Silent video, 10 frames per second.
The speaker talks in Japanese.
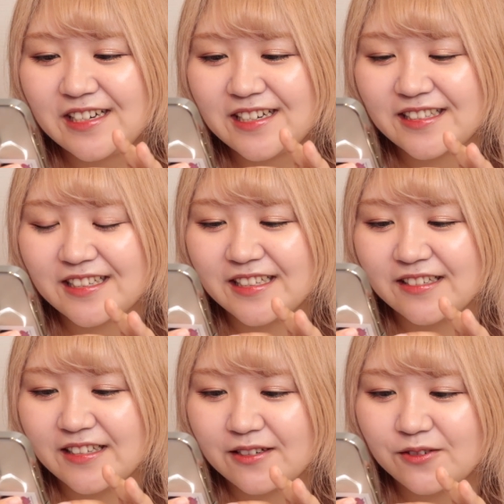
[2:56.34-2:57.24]
愛かったんだ
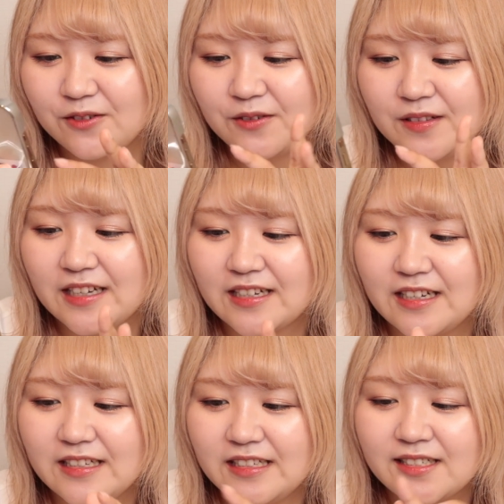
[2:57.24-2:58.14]
よね。このなん
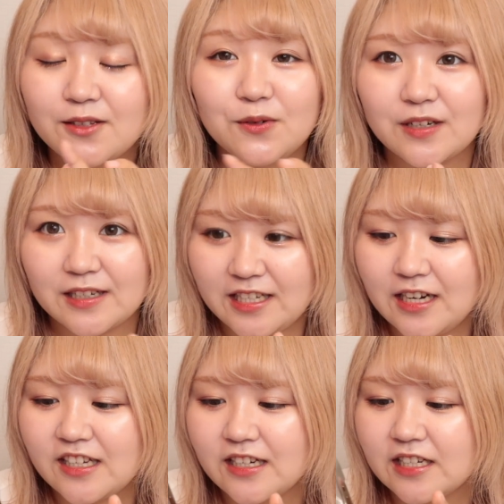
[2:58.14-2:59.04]
かストーンが
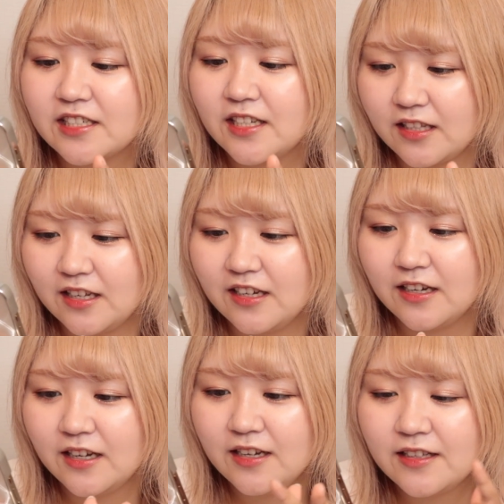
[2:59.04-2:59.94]
キラキラして
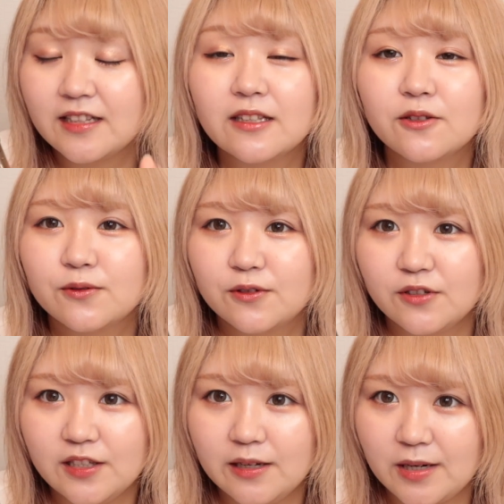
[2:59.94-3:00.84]
て、何の
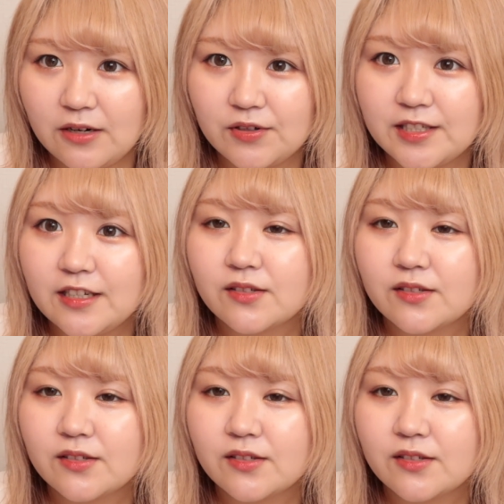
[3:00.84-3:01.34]
服にでも合わせや